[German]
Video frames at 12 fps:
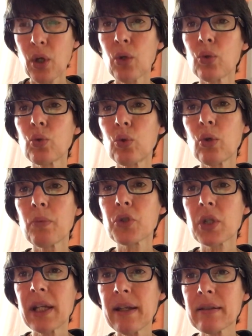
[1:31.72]
Du
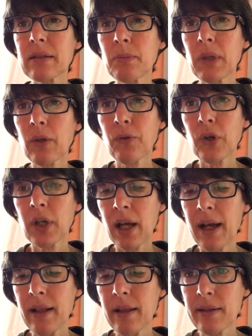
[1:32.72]
umschließt mich von
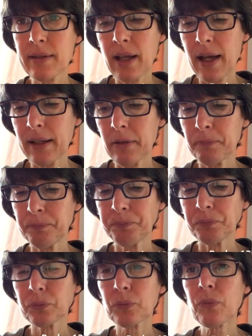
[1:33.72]
allen Seiten
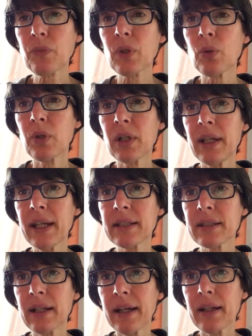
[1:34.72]
und
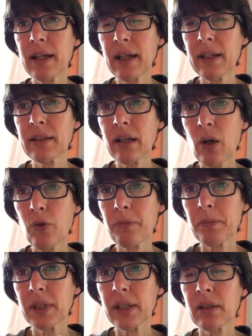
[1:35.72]
legst deine Hand auf
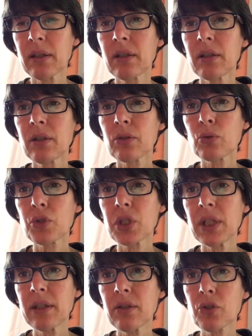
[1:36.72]
mich, so
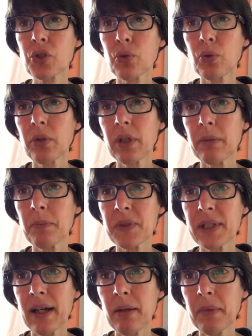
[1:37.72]
steht es schon im
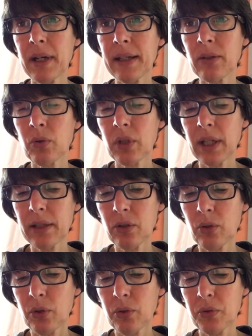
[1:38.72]
Psalm
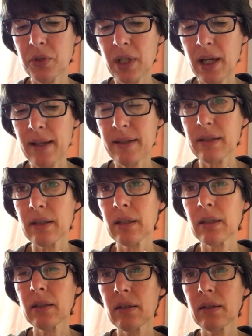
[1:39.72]
139.